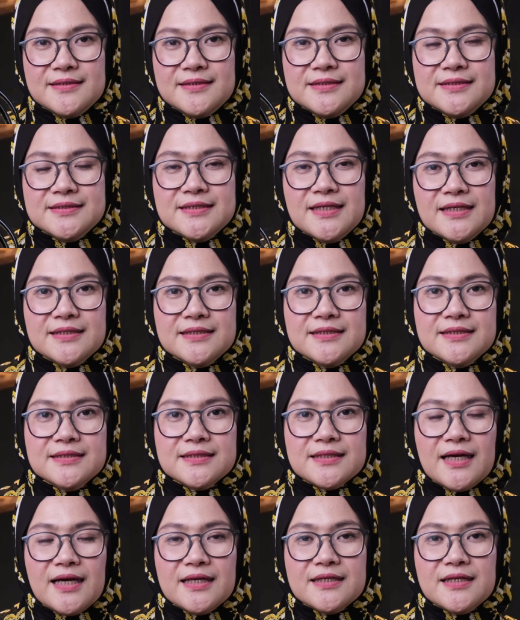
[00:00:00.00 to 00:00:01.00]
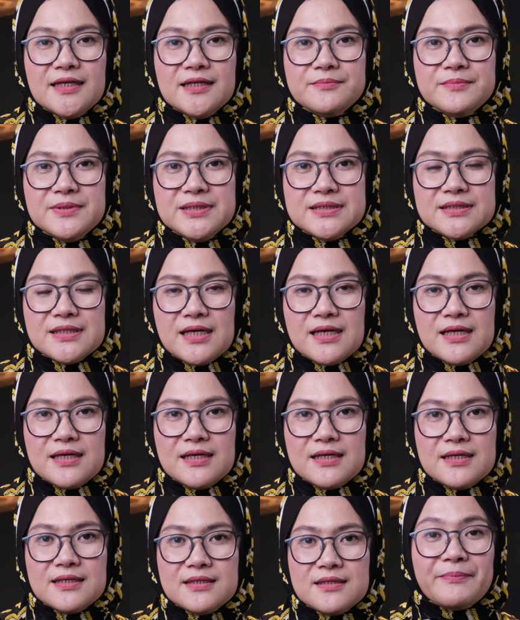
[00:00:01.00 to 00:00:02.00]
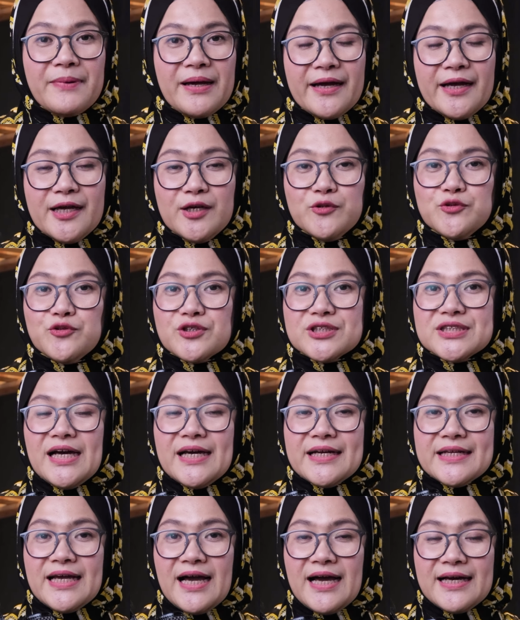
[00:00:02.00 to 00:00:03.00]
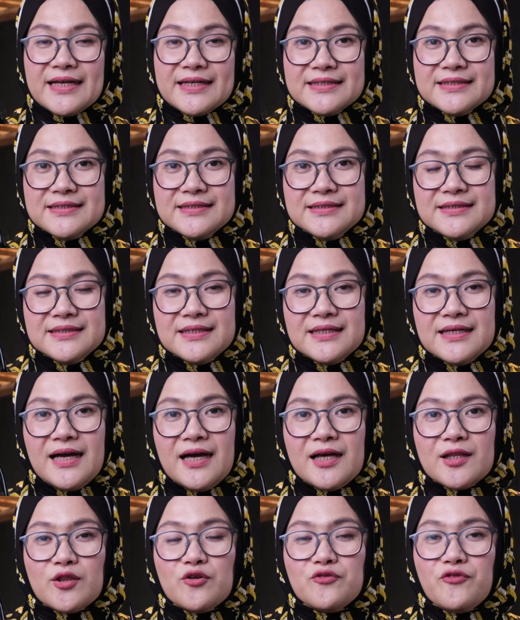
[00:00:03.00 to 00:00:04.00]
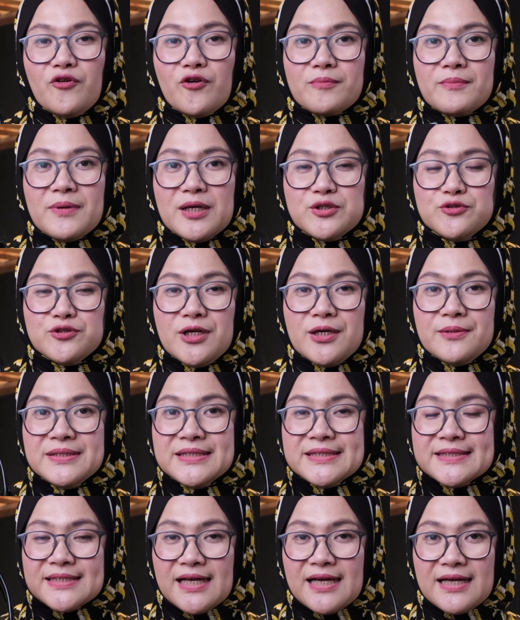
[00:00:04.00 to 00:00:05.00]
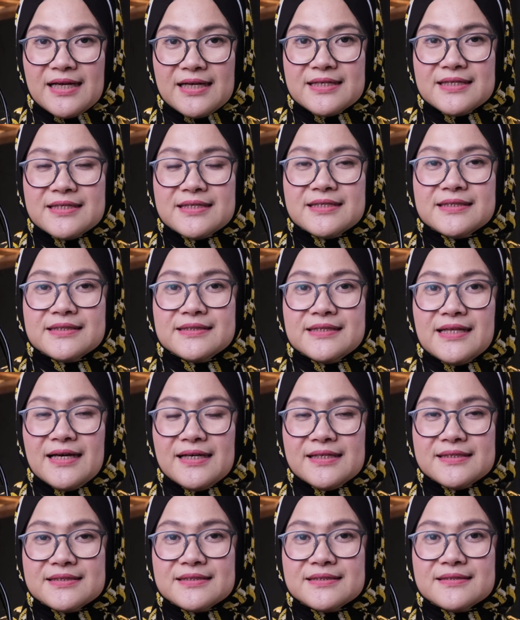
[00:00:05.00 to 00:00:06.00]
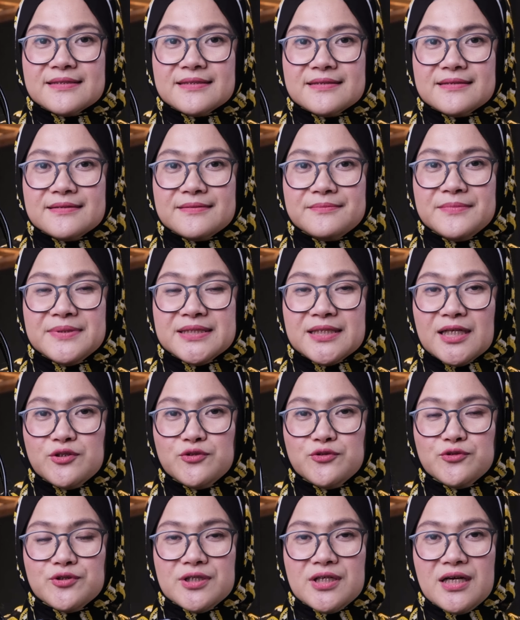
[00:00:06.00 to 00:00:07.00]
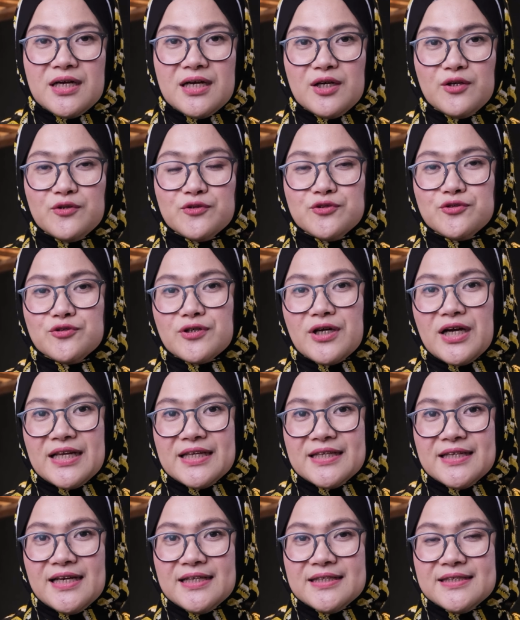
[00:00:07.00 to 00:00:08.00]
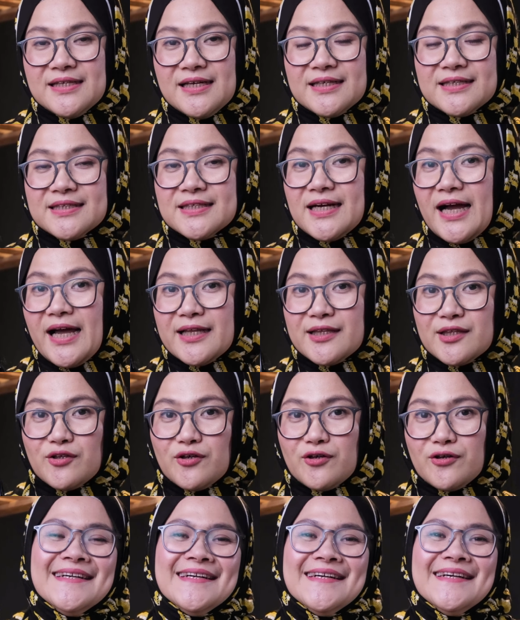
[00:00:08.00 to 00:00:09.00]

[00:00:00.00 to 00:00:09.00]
Jadi kalian bisa pakai untuk sehari-hari atau formal juga bisa dan bisa juga untuk kalian yang ke kantor.